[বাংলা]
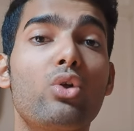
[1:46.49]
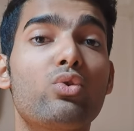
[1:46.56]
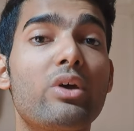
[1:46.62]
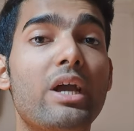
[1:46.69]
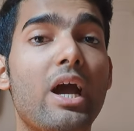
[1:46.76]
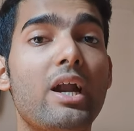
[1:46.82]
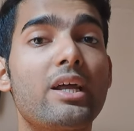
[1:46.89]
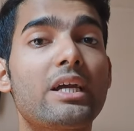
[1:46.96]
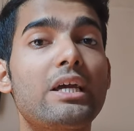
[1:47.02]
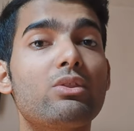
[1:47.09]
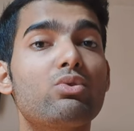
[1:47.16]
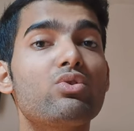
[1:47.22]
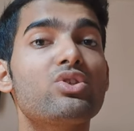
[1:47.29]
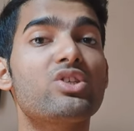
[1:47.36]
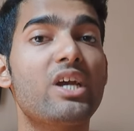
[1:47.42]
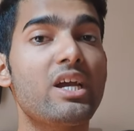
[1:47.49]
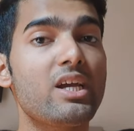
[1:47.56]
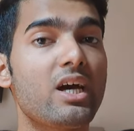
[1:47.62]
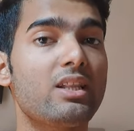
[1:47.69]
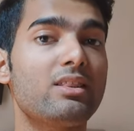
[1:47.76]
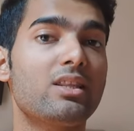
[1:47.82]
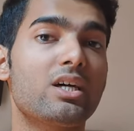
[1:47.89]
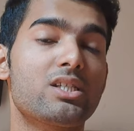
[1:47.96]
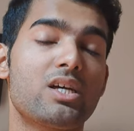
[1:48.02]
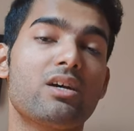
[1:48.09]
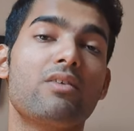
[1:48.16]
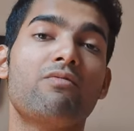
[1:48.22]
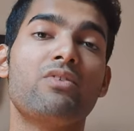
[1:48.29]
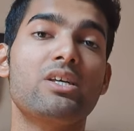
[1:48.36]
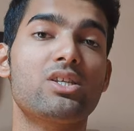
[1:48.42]
তো এখানে কিন্তু সেই আন্দাজে
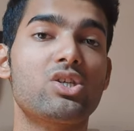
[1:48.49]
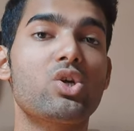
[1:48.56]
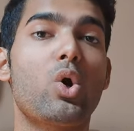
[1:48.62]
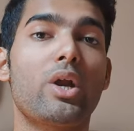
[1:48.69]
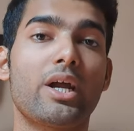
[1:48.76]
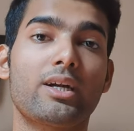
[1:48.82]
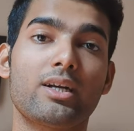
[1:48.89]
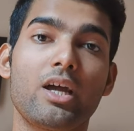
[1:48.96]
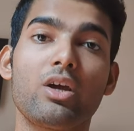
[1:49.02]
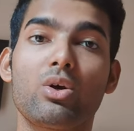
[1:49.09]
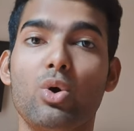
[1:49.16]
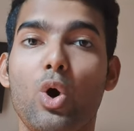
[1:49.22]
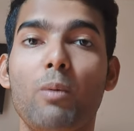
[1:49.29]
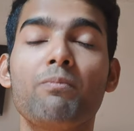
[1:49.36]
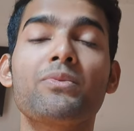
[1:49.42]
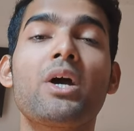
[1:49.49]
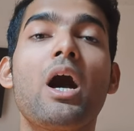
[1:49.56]
ফিজটা অনেকটাই কম